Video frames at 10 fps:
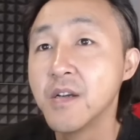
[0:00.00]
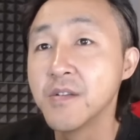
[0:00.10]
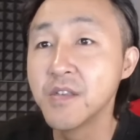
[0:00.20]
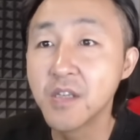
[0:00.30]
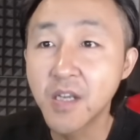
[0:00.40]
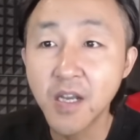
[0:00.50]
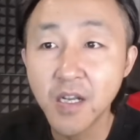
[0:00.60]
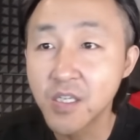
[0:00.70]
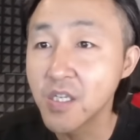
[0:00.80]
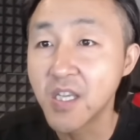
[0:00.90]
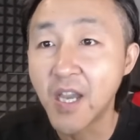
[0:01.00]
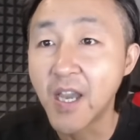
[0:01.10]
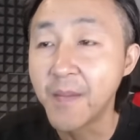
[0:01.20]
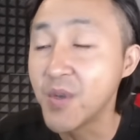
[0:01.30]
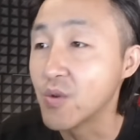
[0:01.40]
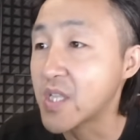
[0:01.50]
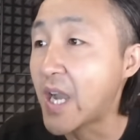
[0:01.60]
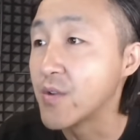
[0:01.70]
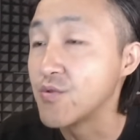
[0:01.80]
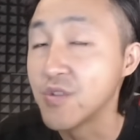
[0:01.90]
你看看，之前还没有
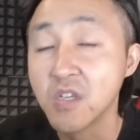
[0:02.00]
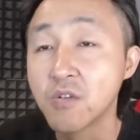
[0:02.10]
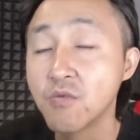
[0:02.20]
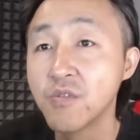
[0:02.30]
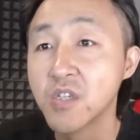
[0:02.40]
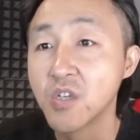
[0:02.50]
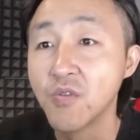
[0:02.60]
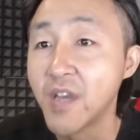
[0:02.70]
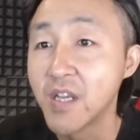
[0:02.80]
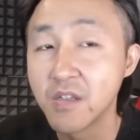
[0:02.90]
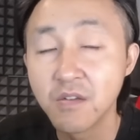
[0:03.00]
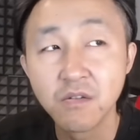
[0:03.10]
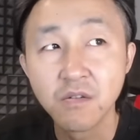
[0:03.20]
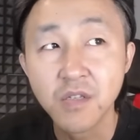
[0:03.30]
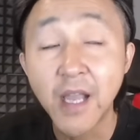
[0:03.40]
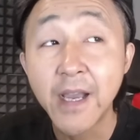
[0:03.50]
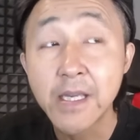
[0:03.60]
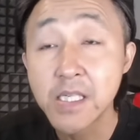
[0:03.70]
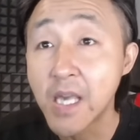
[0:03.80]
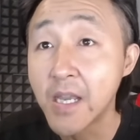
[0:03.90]
大举进攻的时候，那是大
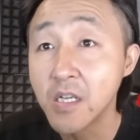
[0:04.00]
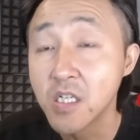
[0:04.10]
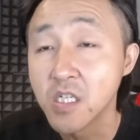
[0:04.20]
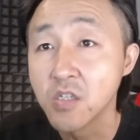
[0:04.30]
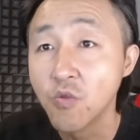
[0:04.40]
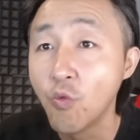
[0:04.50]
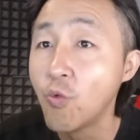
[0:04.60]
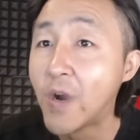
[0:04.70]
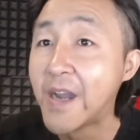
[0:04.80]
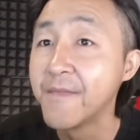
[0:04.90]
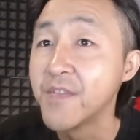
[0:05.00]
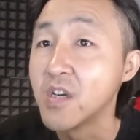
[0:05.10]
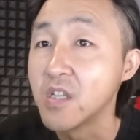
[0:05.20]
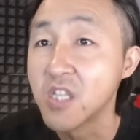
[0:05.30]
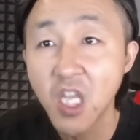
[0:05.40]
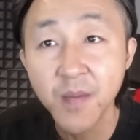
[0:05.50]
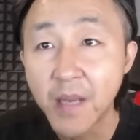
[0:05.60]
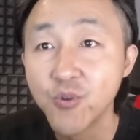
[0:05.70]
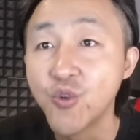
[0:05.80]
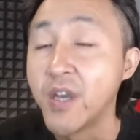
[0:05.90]
概三十万的地
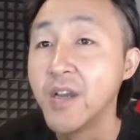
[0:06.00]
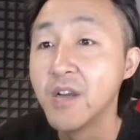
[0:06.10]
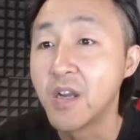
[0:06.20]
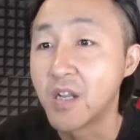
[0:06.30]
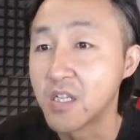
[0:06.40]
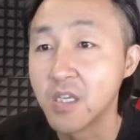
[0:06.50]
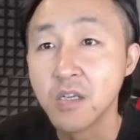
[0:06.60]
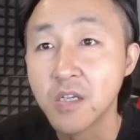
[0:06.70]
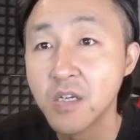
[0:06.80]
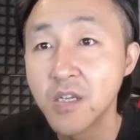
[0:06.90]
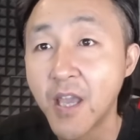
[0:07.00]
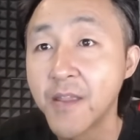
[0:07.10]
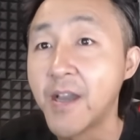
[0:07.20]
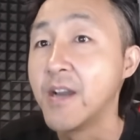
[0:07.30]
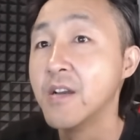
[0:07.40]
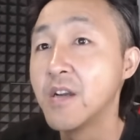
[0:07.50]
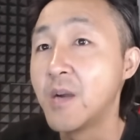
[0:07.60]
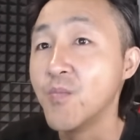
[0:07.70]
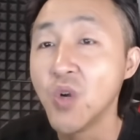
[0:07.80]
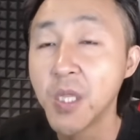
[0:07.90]
面部队啊，枕戈待旦
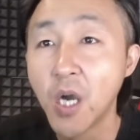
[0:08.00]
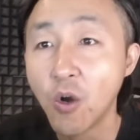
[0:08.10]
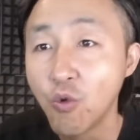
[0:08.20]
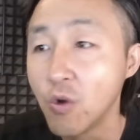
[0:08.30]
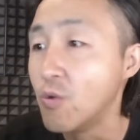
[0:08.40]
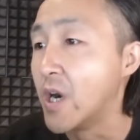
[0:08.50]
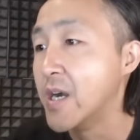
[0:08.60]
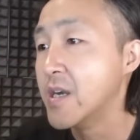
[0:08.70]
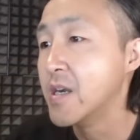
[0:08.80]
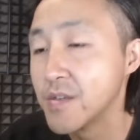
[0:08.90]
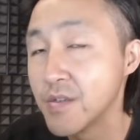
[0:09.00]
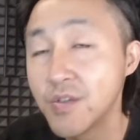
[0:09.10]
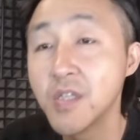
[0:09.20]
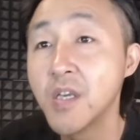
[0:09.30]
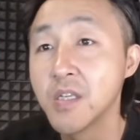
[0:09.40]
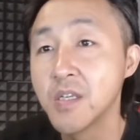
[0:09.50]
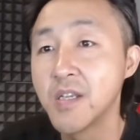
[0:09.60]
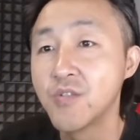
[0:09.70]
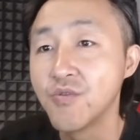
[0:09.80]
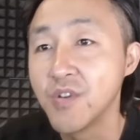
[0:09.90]
啊，磨刀霍霍。现在以色
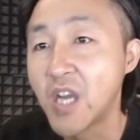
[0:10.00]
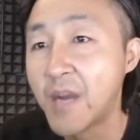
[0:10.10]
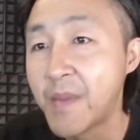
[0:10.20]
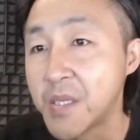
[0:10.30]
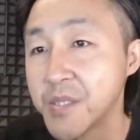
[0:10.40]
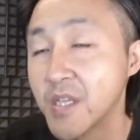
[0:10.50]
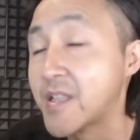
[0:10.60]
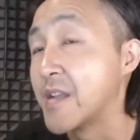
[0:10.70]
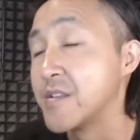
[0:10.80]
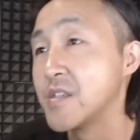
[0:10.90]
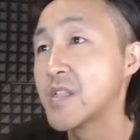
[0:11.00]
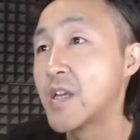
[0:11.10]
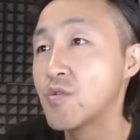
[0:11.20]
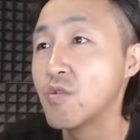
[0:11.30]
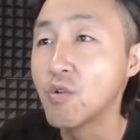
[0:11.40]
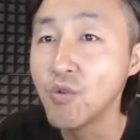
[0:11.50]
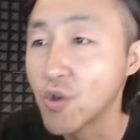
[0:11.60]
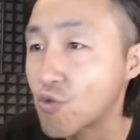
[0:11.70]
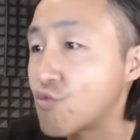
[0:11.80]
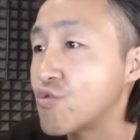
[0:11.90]
列对于哈马斯的打击，他最后
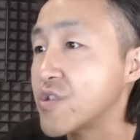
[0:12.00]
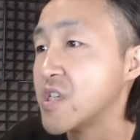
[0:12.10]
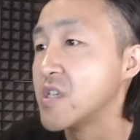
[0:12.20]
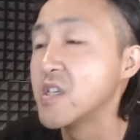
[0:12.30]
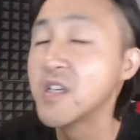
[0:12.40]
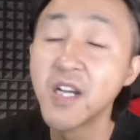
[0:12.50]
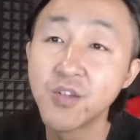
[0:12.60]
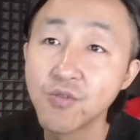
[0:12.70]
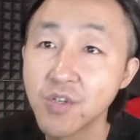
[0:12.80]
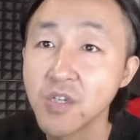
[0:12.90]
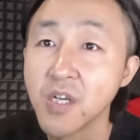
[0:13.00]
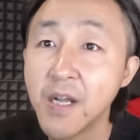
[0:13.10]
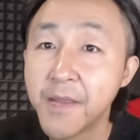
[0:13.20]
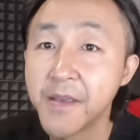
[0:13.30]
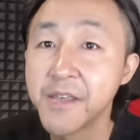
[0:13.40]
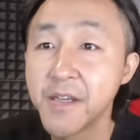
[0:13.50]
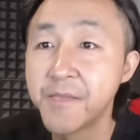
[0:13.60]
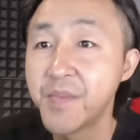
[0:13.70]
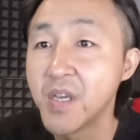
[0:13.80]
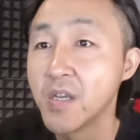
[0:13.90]
的顾忌应该就是那些
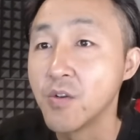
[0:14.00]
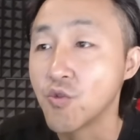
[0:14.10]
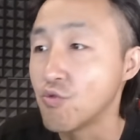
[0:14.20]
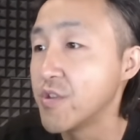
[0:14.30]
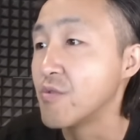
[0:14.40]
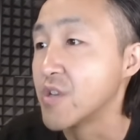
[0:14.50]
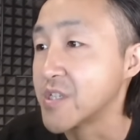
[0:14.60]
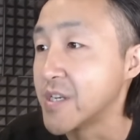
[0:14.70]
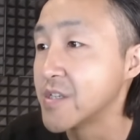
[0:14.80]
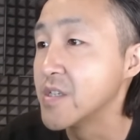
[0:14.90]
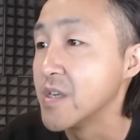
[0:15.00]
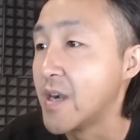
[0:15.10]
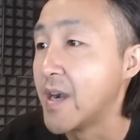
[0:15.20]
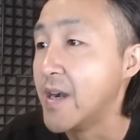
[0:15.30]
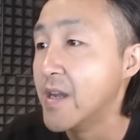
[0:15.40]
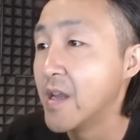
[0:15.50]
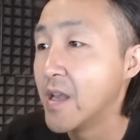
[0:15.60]
被掳走的人质啊。”